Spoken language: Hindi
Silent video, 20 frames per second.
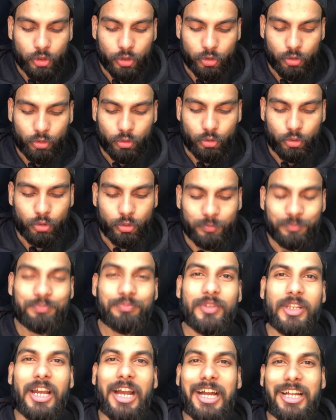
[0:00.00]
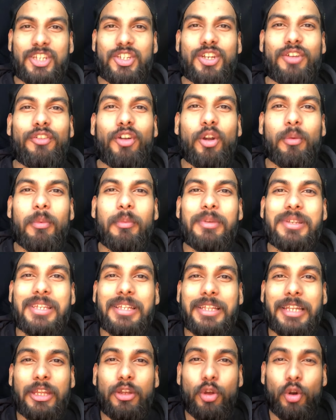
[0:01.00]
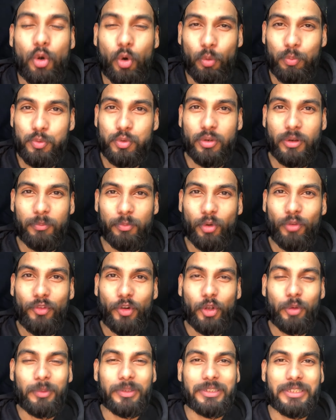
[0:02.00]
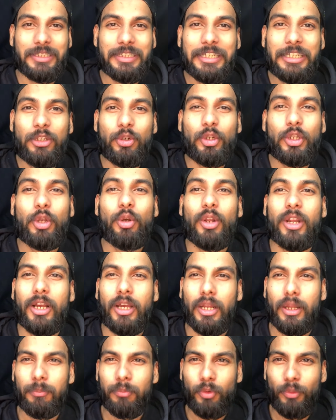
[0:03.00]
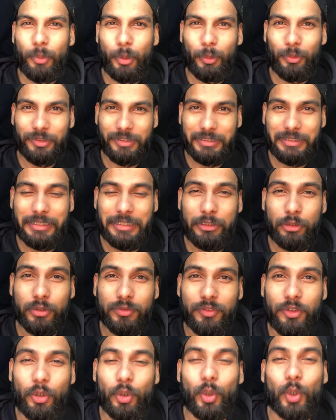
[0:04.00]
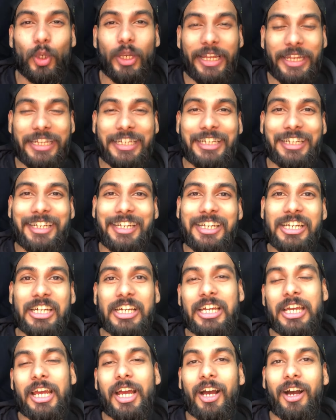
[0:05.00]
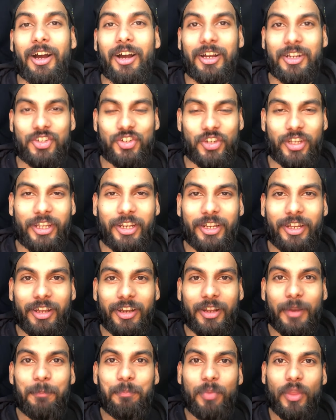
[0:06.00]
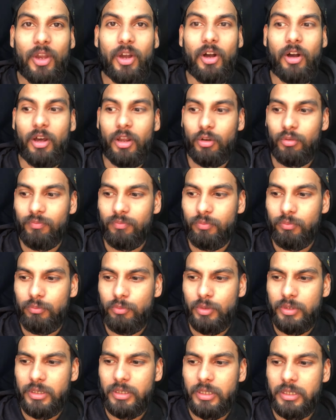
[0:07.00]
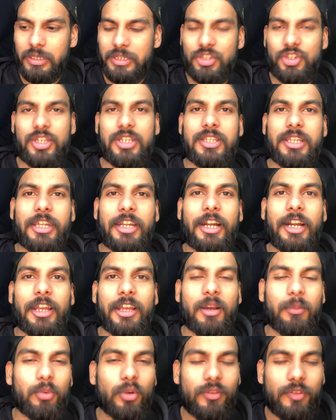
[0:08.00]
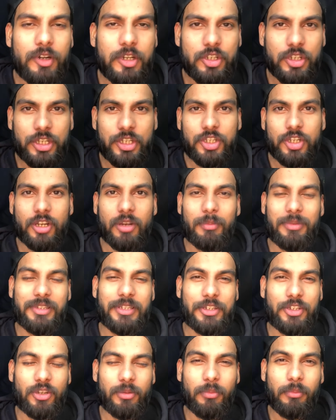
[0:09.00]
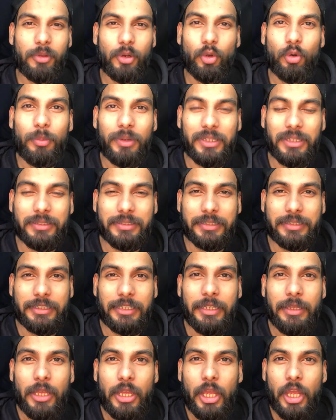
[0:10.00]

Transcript: तो आज के वीडियो में बस इतना ही और होप्स तो आपको वीडियो पसंद आई होगी और अगर आपको वीडियो पसंद आई तो उस वीडियो को लाइक करना शेयर करना और किस चीज़ के रिगार्डिंग आपको वीडियो के नीचे कमेंट सेक्शन में मेरे को बता सकते हैं